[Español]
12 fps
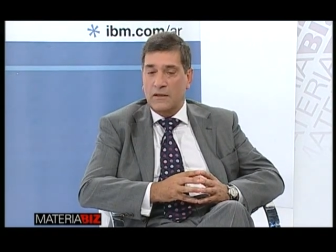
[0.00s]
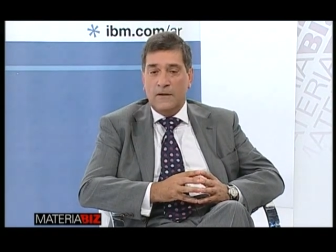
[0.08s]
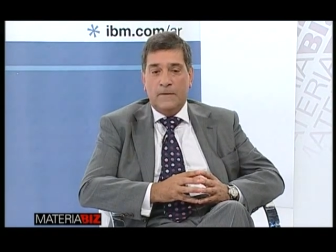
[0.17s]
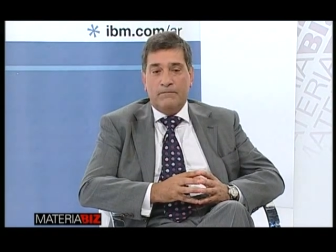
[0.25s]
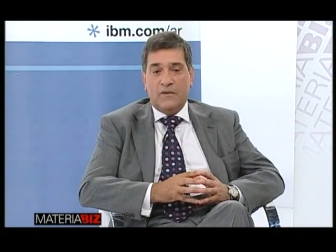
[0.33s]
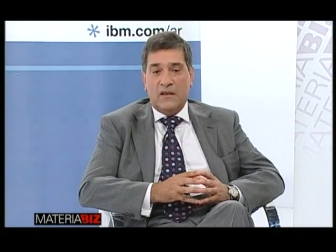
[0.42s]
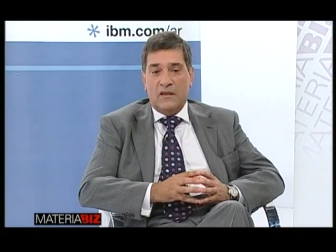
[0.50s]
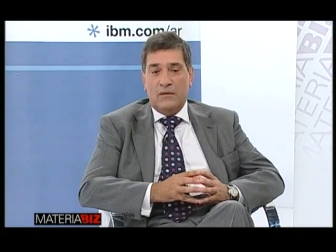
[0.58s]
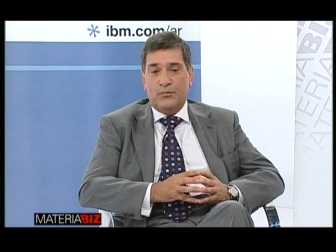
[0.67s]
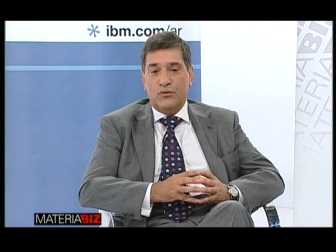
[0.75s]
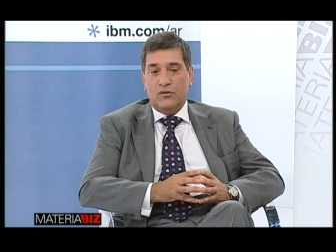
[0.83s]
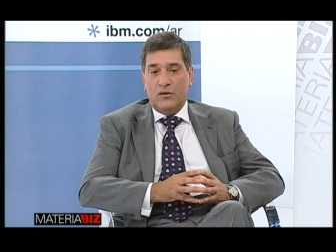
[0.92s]
Mm. Desde el
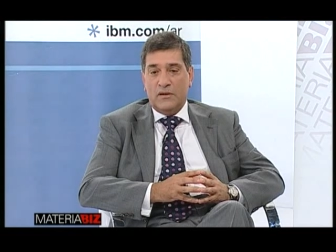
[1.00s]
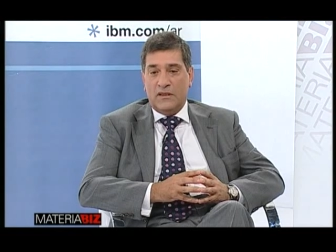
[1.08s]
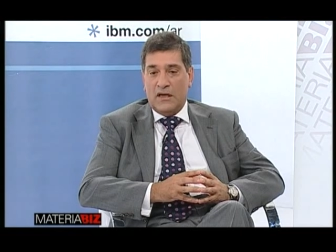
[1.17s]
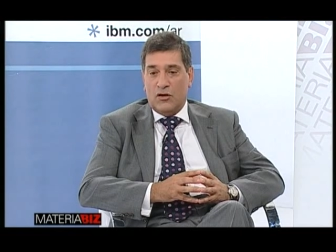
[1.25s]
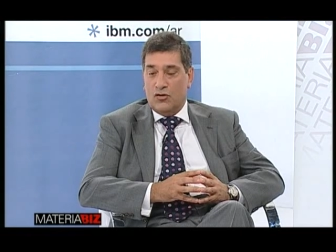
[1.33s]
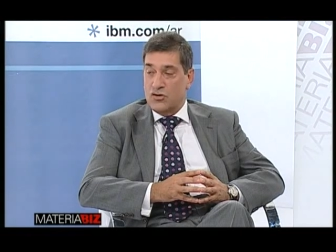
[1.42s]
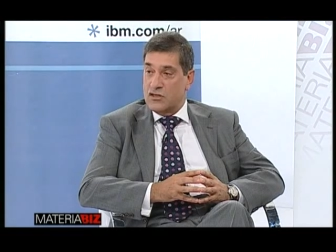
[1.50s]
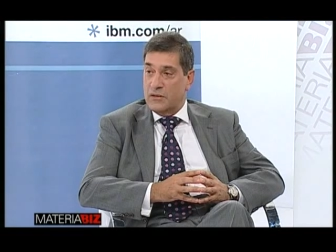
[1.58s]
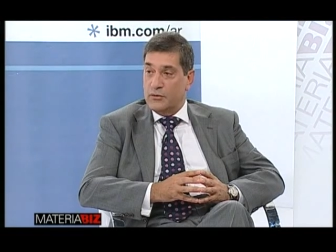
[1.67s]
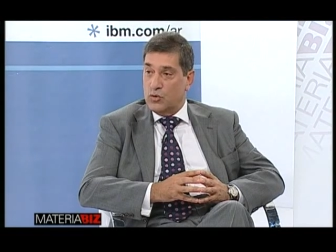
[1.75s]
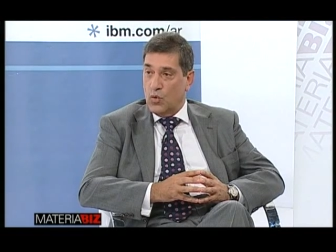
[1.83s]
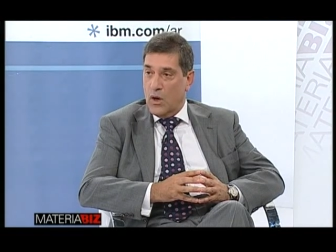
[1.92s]
punto de vista
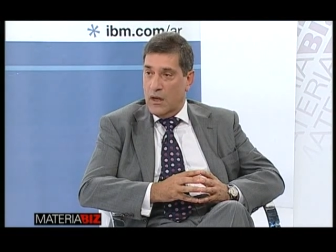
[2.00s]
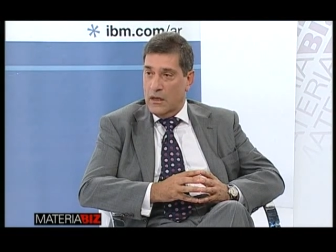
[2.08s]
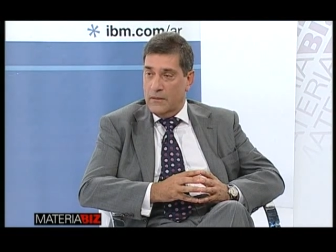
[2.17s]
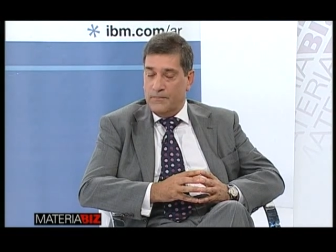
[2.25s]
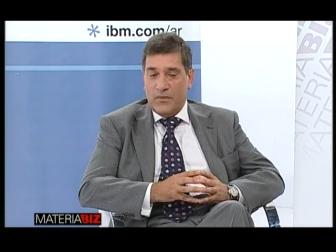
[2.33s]
conceptual,